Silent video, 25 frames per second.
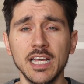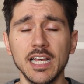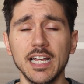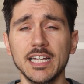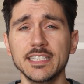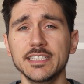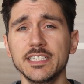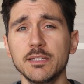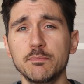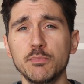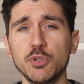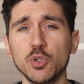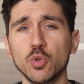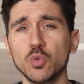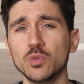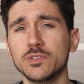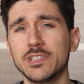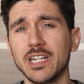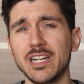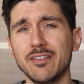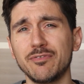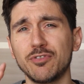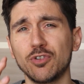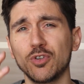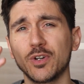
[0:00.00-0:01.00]
eh, di più. Un
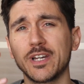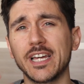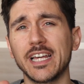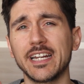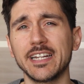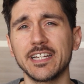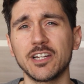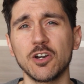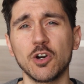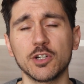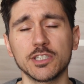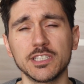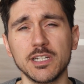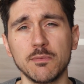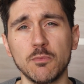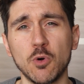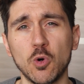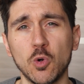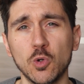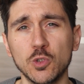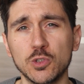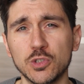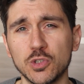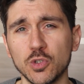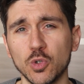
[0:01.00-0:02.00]
telefono che ricorda
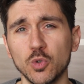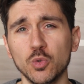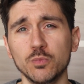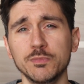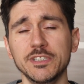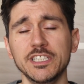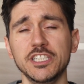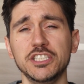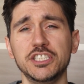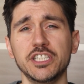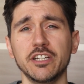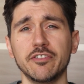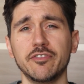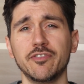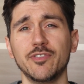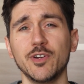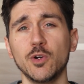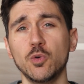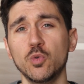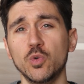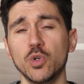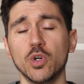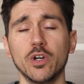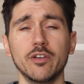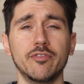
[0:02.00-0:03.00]
molto l'UBD
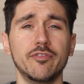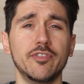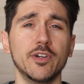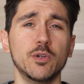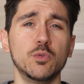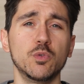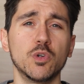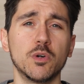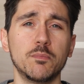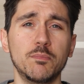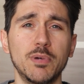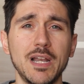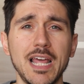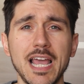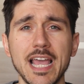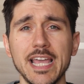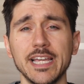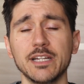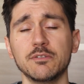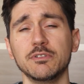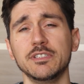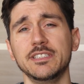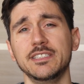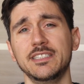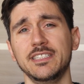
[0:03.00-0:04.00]
F1 F1
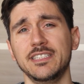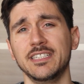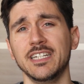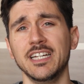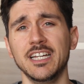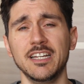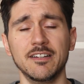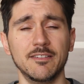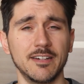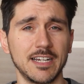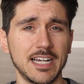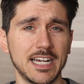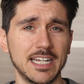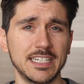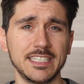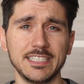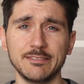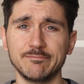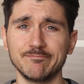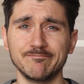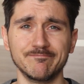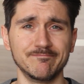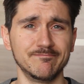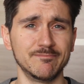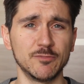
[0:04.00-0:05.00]
Play, quindi magari
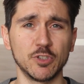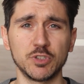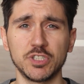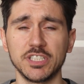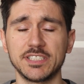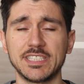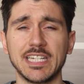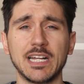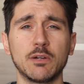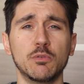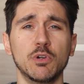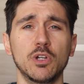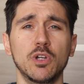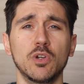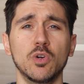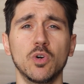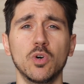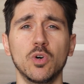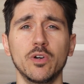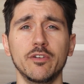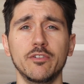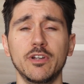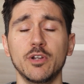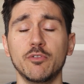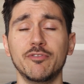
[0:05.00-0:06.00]
mh, mm, non ci sarà sa
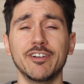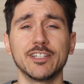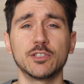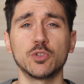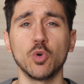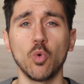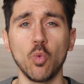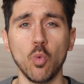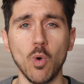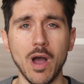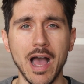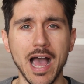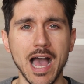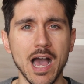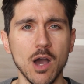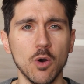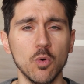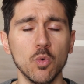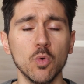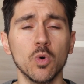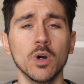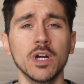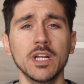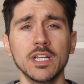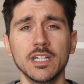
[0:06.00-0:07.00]
quello, l'effetto
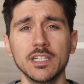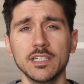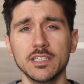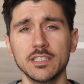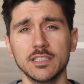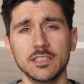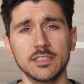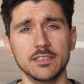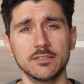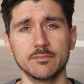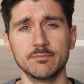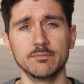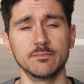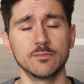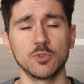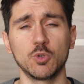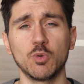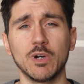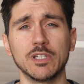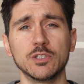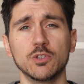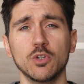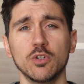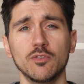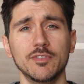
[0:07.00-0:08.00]
wow ehm,
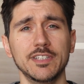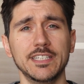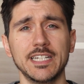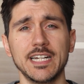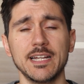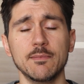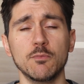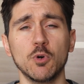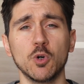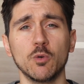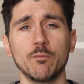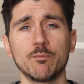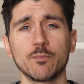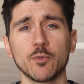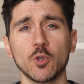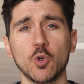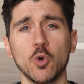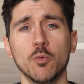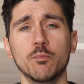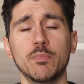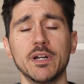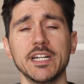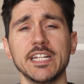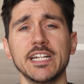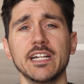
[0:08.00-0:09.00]
quando lo vedremo
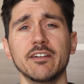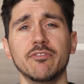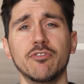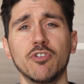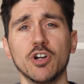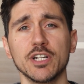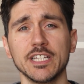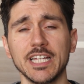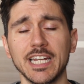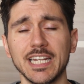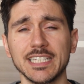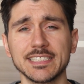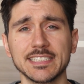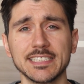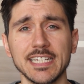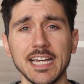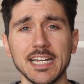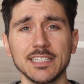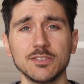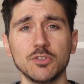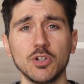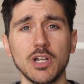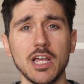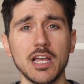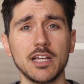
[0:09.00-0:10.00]
comparire fuori dalla
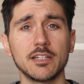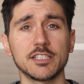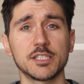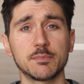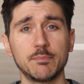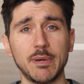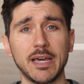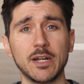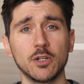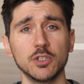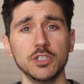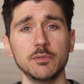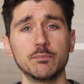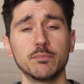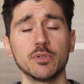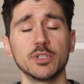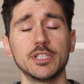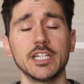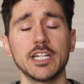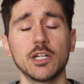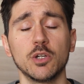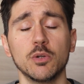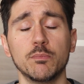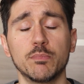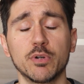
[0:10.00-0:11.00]
scatola, spero di
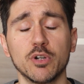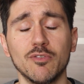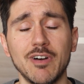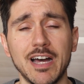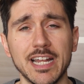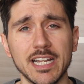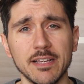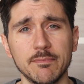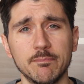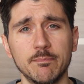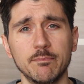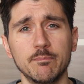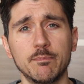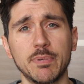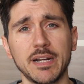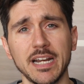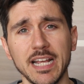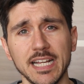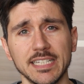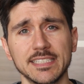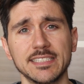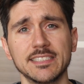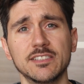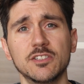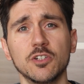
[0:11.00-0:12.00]
poterlo provare
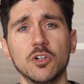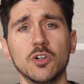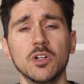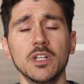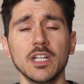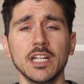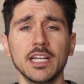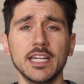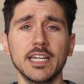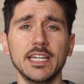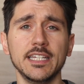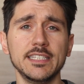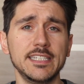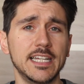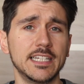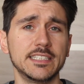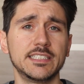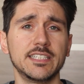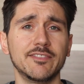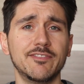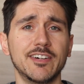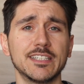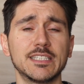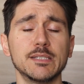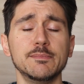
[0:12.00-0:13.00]
presto e
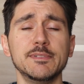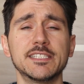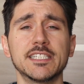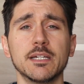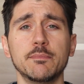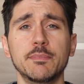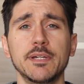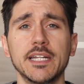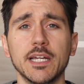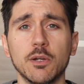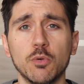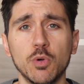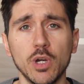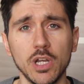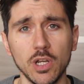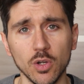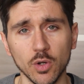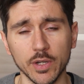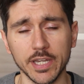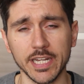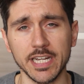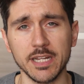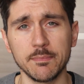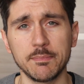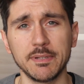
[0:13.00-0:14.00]
niente, fatemi sapere quello
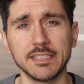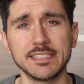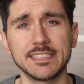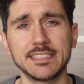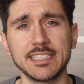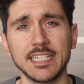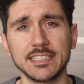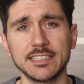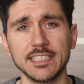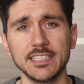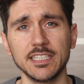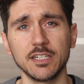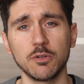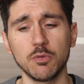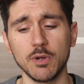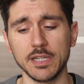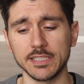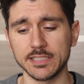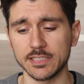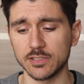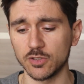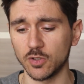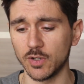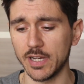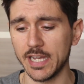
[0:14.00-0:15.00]
che ne pensate di
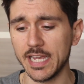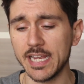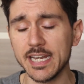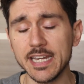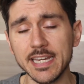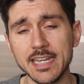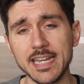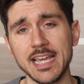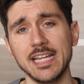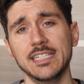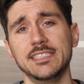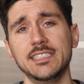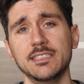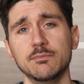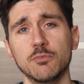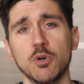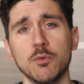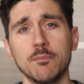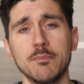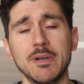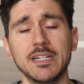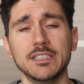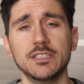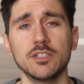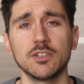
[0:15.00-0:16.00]
questo ennesimo
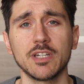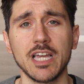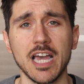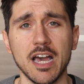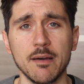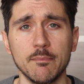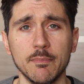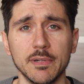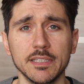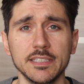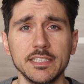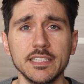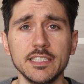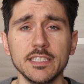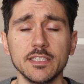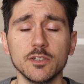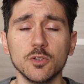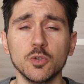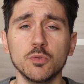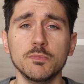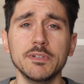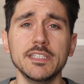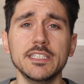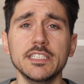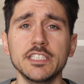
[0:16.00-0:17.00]
medio gamma di
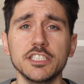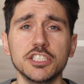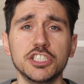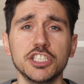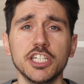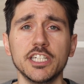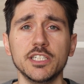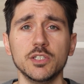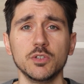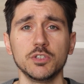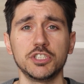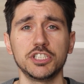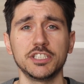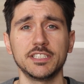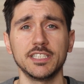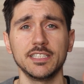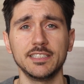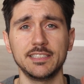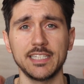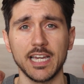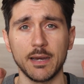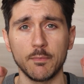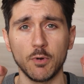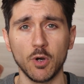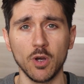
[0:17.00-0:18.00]
Umidigi e noi ci
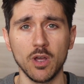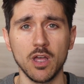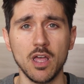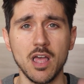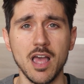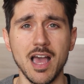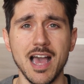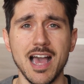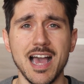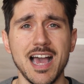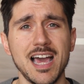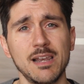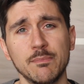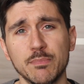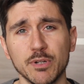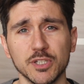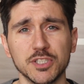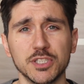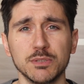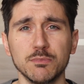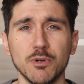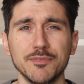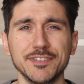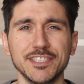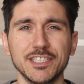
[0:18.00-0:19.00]
sentiamo al
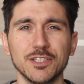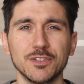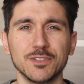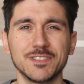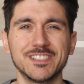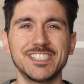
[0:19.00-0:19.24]
prossimo video,